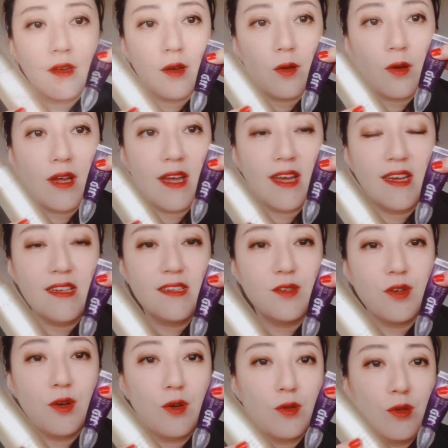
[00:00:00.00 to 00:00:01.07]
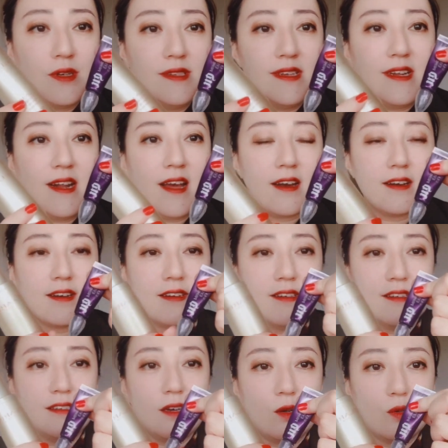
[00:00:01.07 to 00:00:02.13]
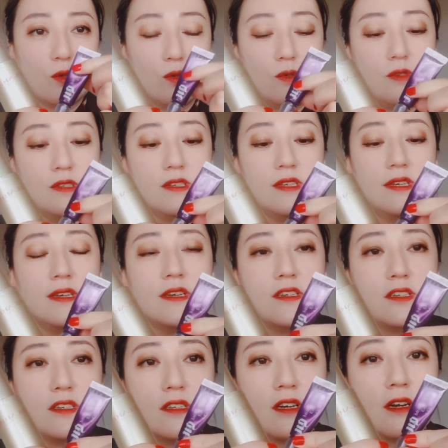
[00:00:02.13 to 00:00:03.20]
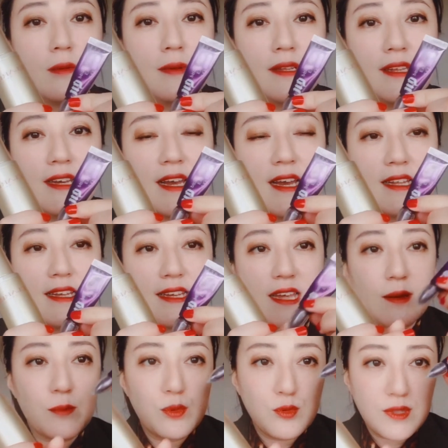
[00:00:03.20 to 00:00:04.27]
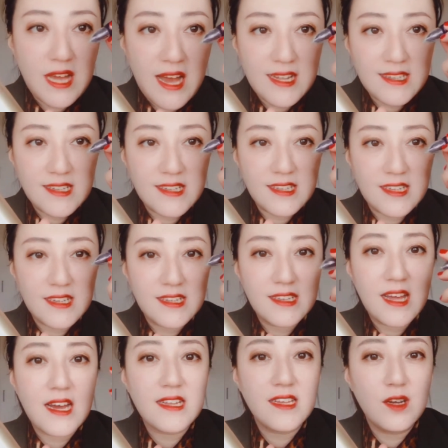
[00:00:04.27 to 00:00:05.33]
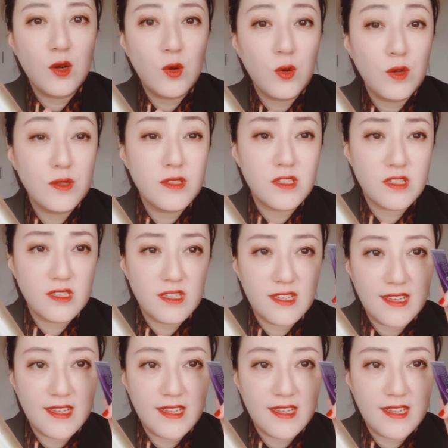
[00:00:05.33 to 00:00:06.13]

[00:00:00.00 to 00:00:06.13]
OK，最后推荐两个小东西，一个是 Urban Decay 的眼部打底，打底后会使你